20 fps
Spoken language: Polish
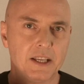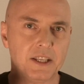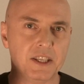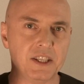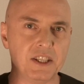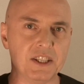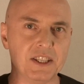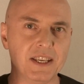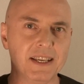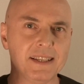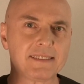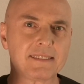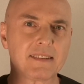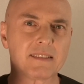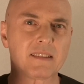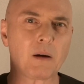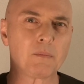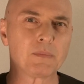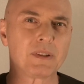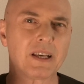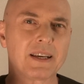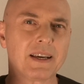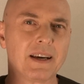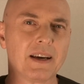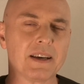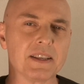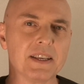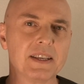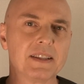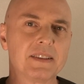I jest tam
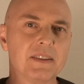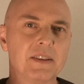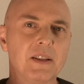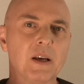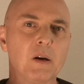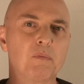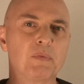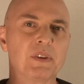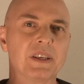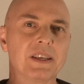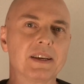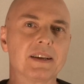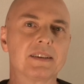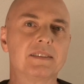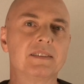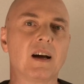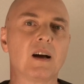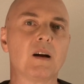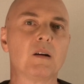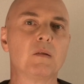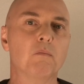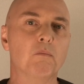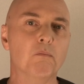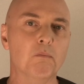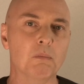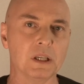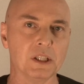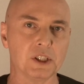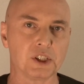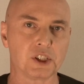taka jedna piękna
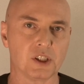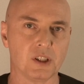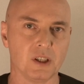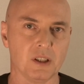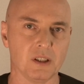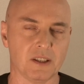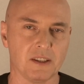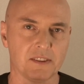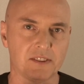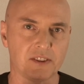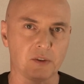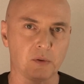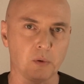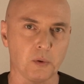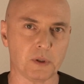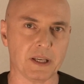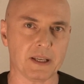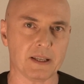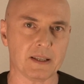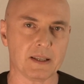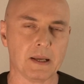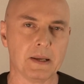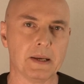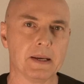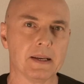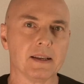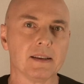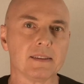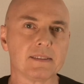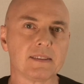myśl, cytuję:
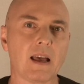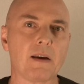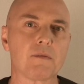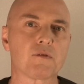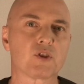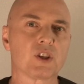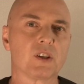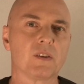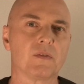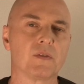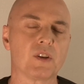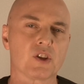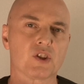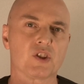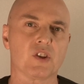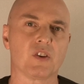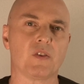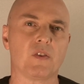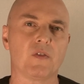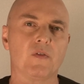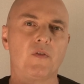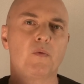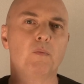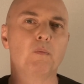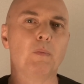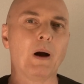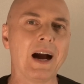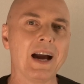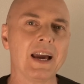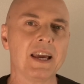Zawsze wierzę w
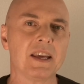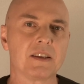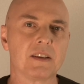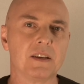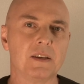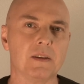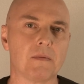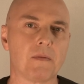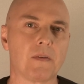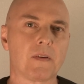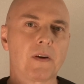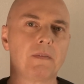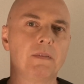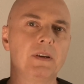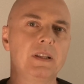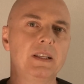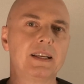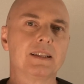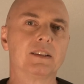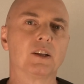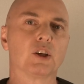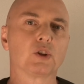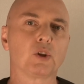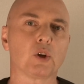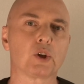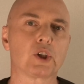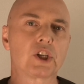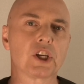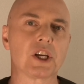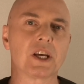bajki w chwili, gdy
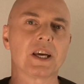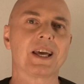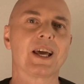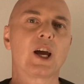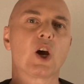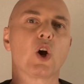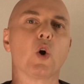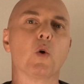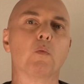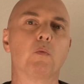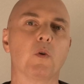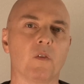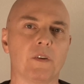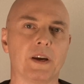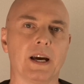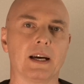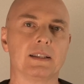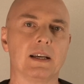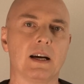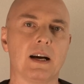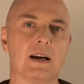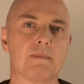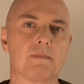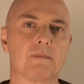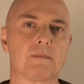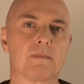ktoś je opowiada.